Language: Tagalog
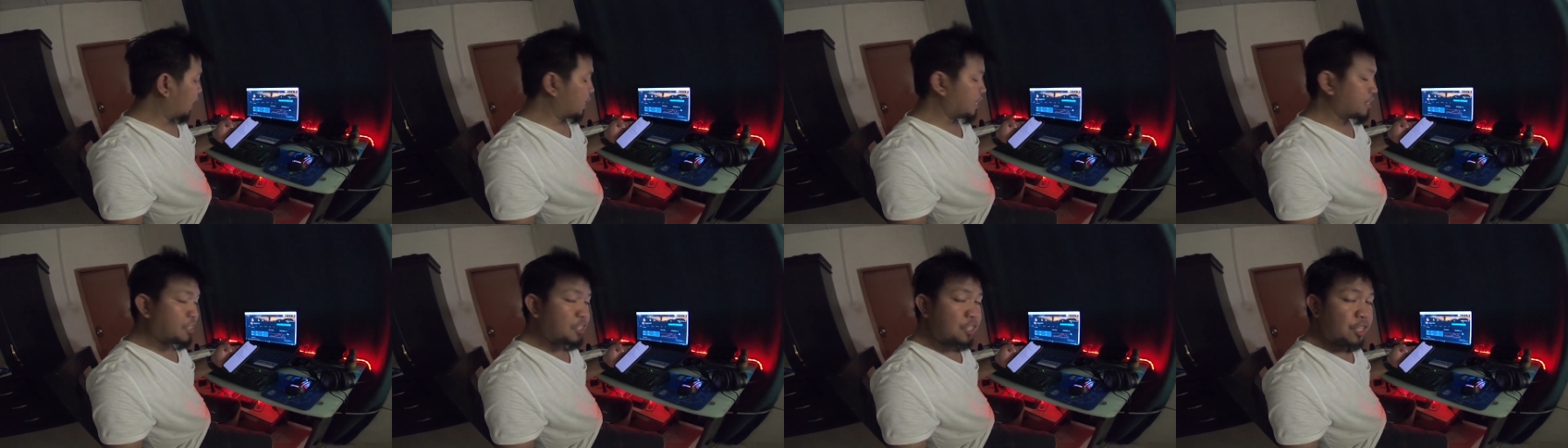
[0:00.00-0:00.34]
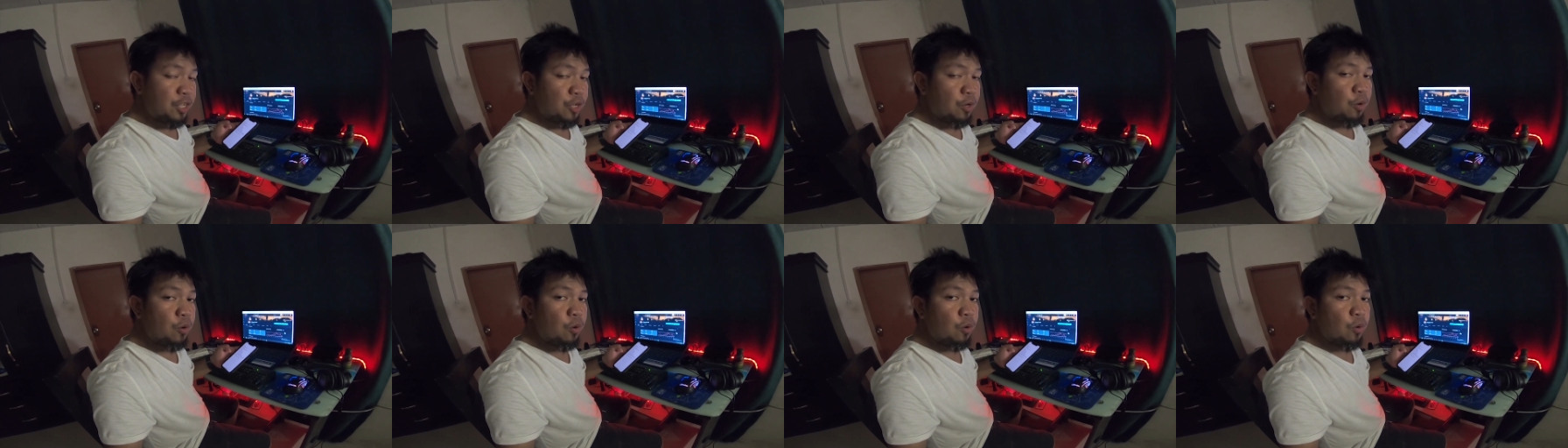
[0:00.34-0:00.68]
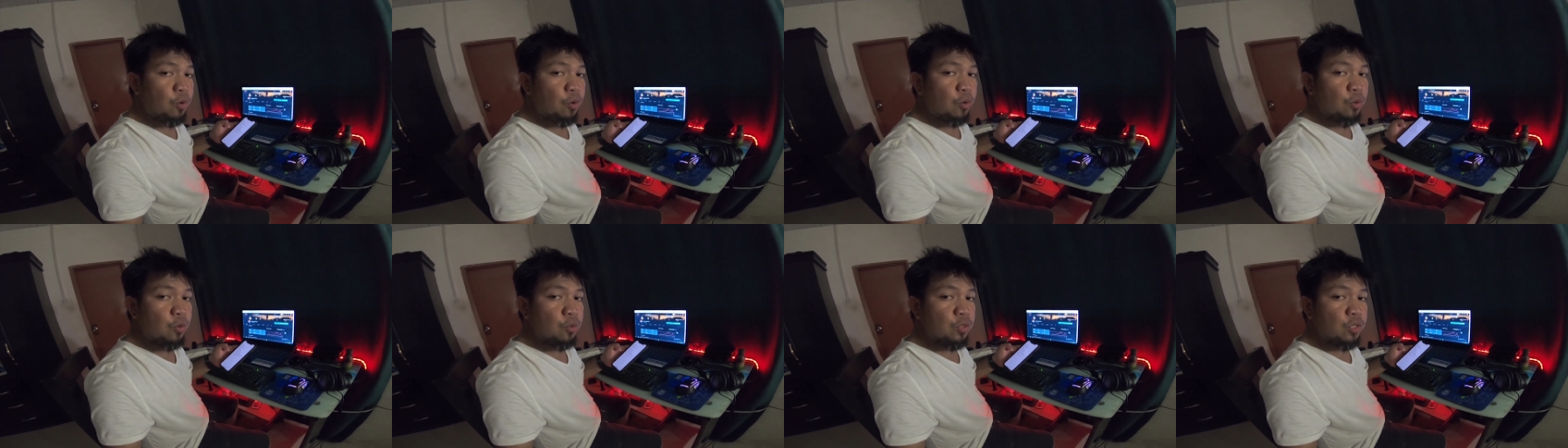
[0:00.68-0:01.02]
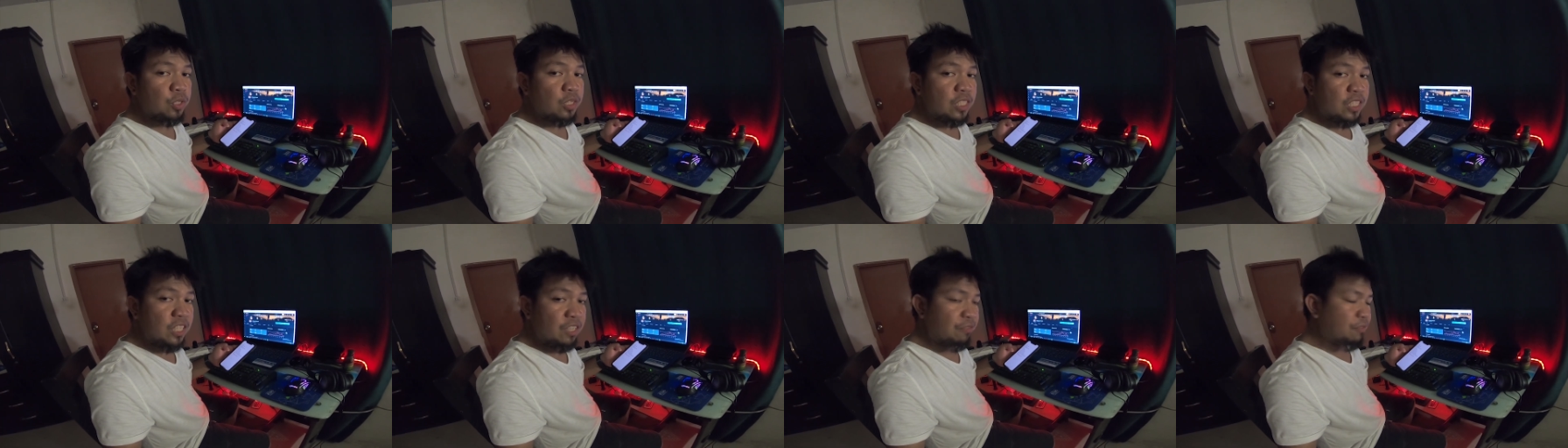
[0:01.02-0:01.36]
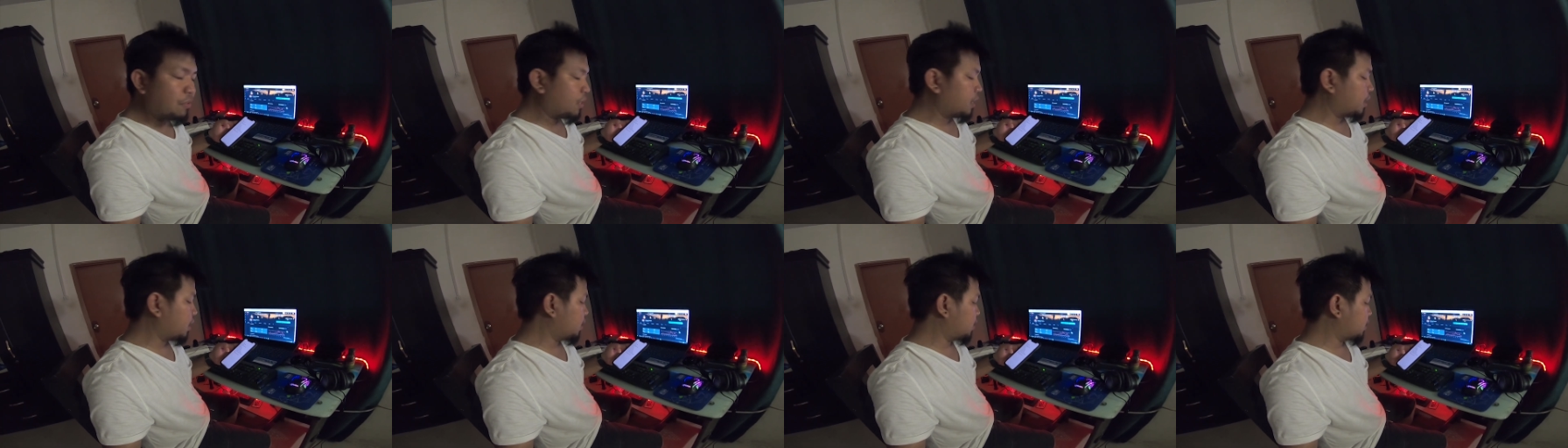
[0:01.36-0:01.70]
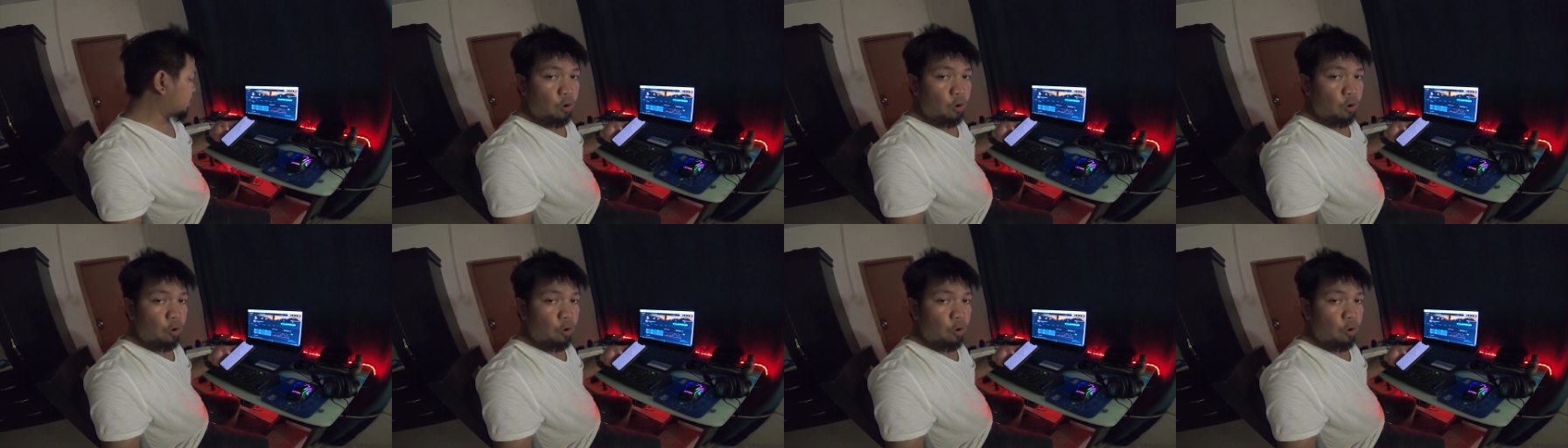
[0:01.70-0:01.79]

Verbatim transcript: IGO TV,